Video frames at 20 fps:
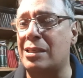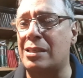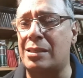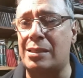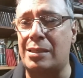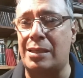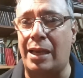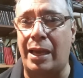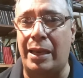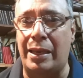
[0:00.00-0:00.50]

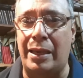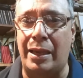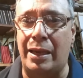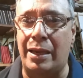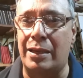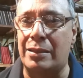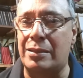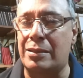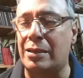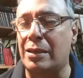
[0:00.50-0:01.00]

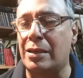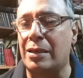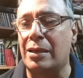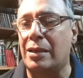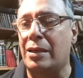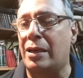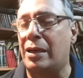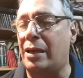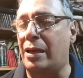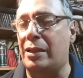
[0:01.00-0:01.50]
series
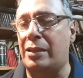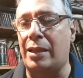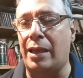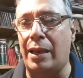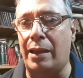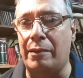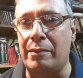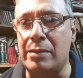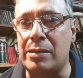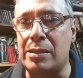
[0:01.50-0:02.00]
eh,
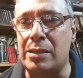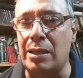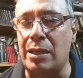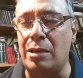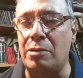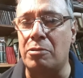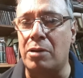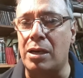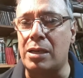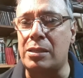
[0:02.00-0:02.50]

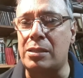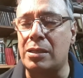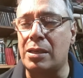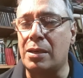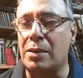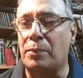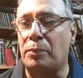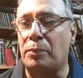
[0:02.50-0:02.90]
televisivas,